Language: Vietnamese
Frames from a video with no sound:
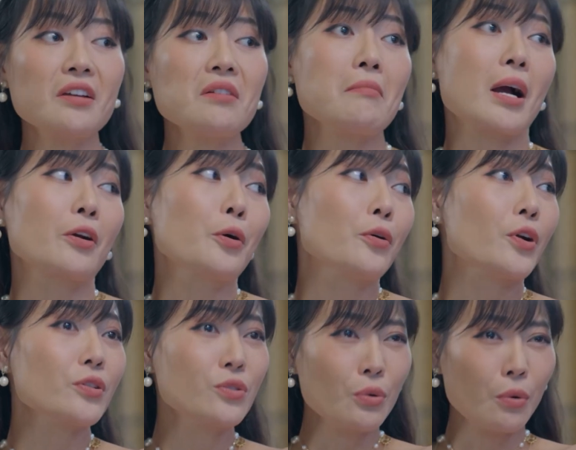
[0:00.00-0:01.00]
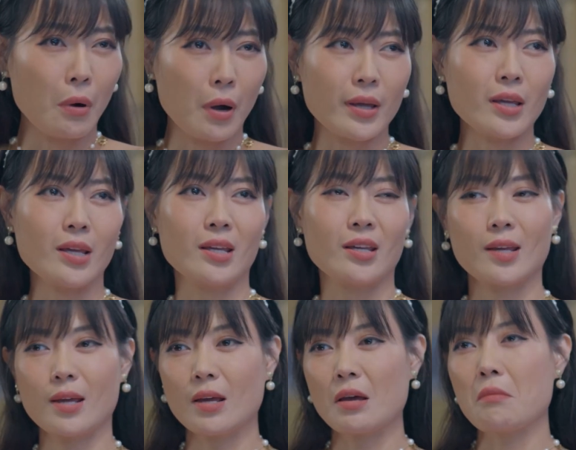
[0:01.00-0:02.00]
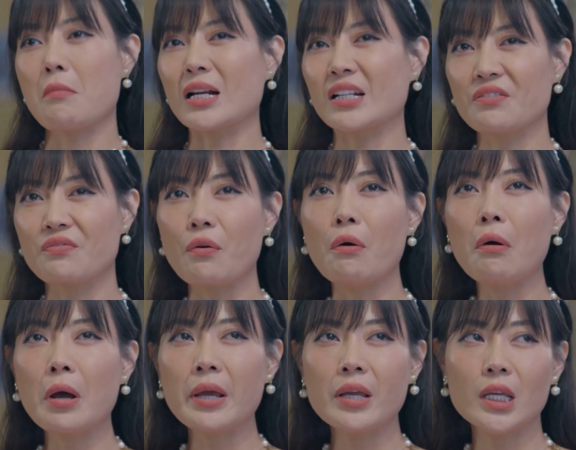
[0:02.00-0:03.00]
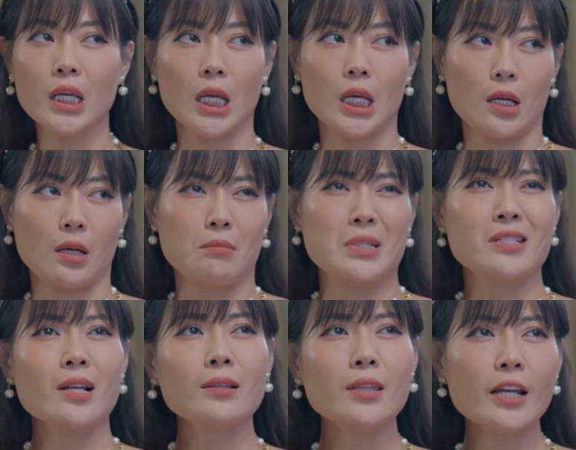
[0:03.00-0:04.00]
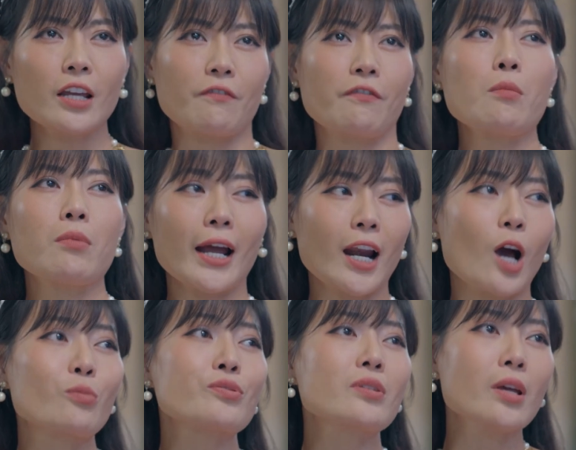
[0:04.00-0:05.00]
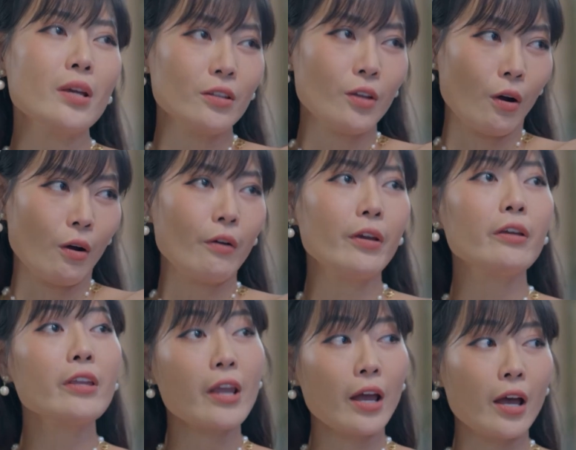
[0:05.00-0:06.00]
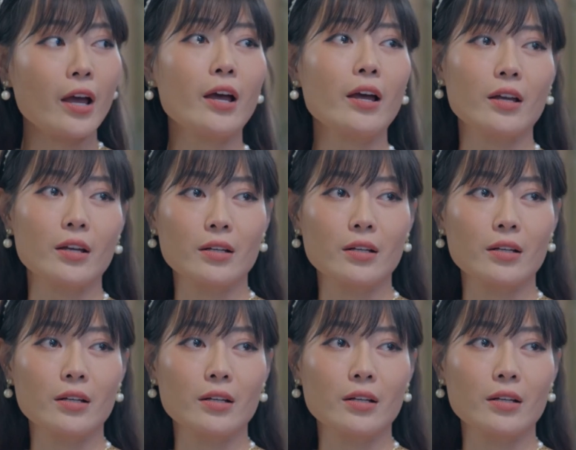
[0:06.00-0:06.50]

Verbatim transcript: thức mặc đồ nón chuối, mặt thì phụ huynh, mà rất thích cái phong cách là học sinh thôi nhá.